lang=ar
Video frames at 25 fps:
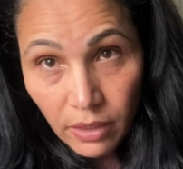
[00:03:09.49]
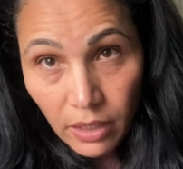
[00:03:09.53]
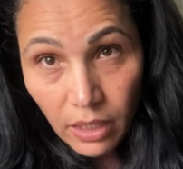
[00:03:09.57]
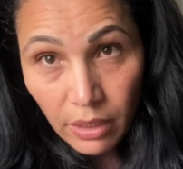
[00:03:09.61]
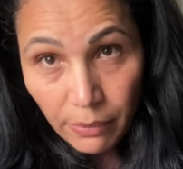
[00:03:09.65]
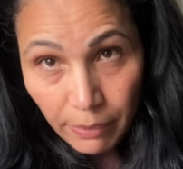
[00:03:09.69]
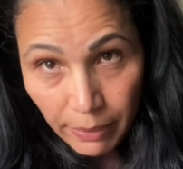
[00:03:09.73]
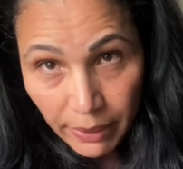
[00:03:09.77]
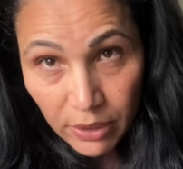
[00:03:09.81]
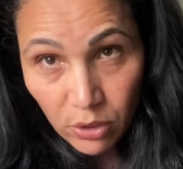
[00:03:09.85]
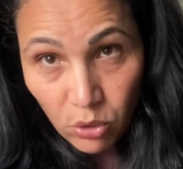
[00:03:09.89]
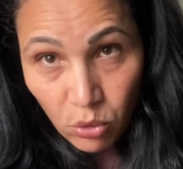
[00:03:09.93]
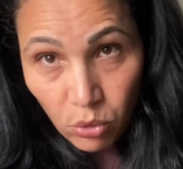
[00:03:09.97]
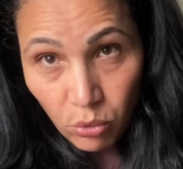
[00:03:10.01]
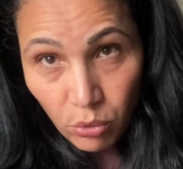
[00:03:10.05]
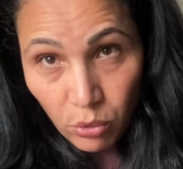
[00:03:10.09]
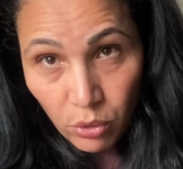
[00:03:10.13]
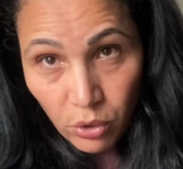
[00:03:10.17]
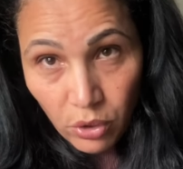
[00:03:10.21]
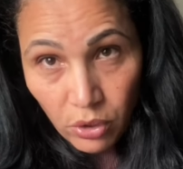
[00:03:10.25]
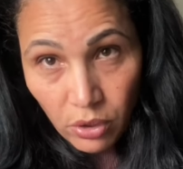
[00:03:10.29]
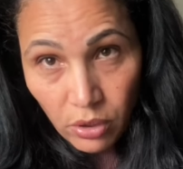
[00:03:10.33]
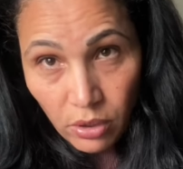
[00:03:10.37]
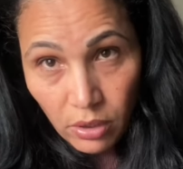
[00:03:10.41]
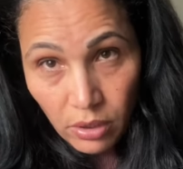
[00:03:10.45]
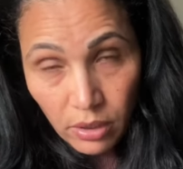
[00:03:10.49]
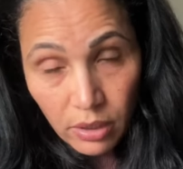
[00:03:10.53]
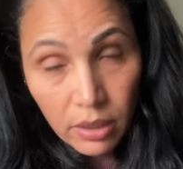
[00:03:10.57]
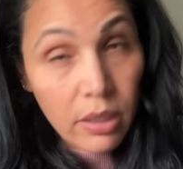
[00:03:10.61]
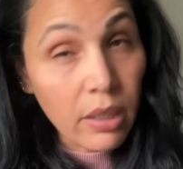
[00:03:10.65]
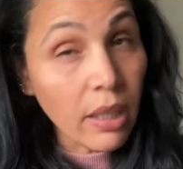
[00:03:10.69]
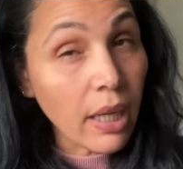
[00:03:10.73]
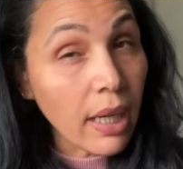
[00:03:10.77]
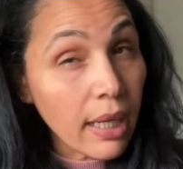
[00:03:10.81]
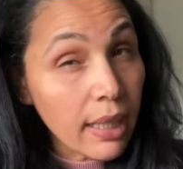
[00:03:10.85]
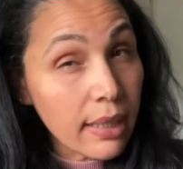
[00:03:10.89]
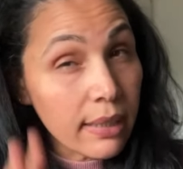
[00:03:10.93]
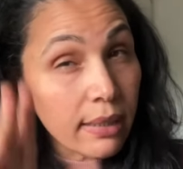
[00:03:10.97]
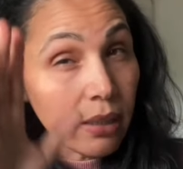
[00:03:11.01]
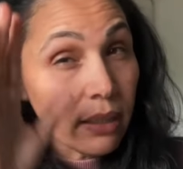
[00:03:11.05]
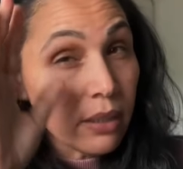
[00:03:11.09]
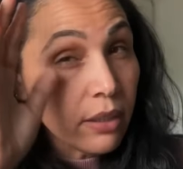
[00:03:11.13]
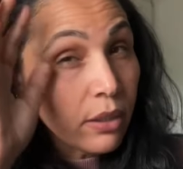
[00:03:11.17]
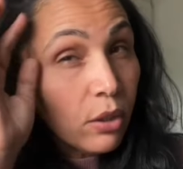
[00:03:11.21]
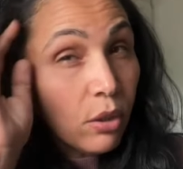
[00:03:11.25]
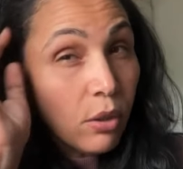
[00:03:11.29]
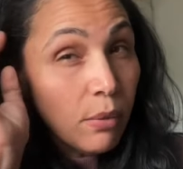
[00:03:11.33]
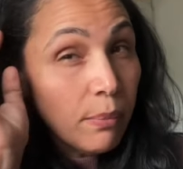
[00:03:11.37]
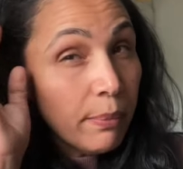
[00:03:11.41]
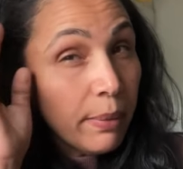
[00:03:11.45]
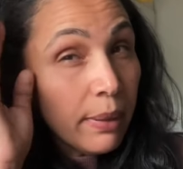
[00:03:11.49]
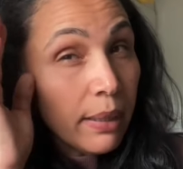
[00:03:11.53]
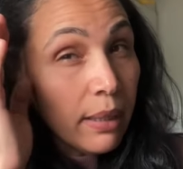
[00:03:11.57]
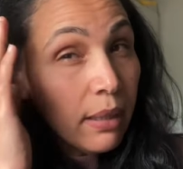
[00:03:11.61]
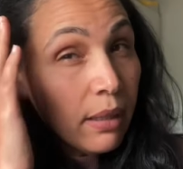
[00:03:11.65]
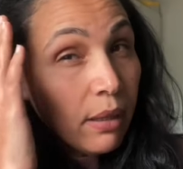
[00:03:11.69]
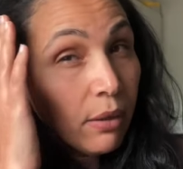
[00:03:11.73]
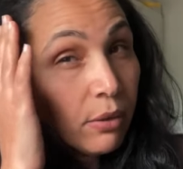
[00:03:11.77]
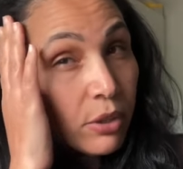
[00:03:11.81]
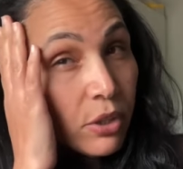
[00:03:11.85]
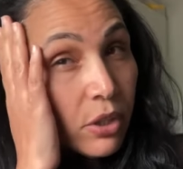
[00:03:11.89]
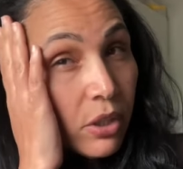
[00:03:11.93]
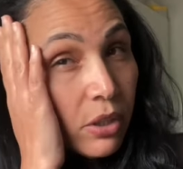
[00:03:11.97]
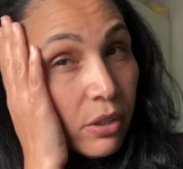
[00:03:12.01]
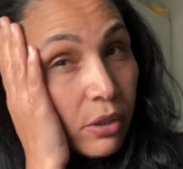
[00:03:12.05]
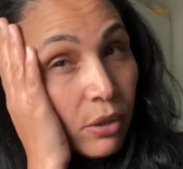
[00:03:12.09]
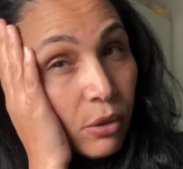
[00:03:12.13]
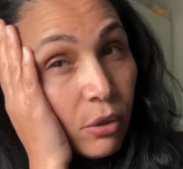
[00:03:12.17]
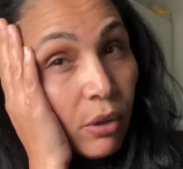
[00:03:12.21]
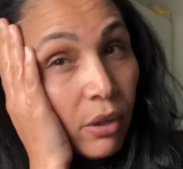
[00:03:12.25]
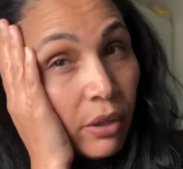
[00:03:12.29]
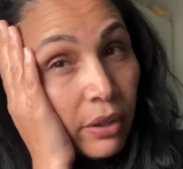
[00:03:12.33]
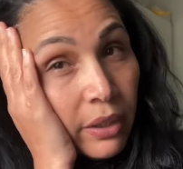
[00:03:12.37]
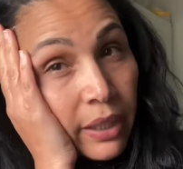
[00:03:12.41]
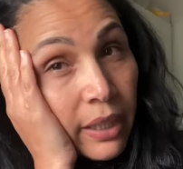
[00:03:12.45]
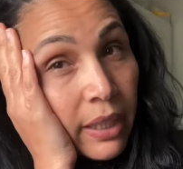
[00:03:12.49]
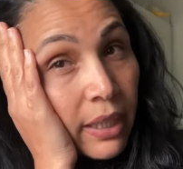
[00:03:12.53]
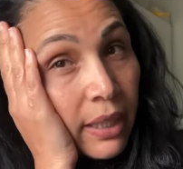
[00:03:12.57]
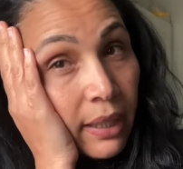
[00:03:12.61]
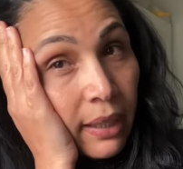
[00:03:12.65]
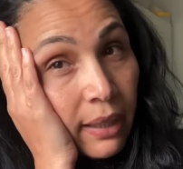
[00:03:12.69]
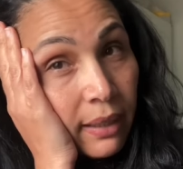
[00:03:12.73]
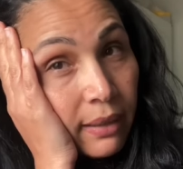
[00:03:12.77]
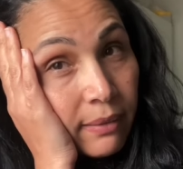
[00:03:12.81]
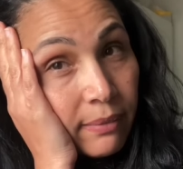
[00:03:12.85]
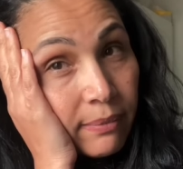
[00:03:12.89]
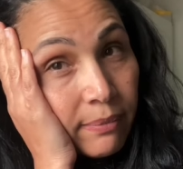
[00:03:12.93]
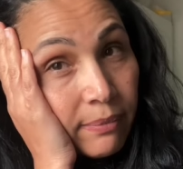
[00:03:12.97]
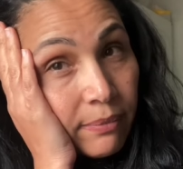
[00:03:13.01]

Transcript: البرتوش دخلت عليكم بالله واش هذيك الاغنيه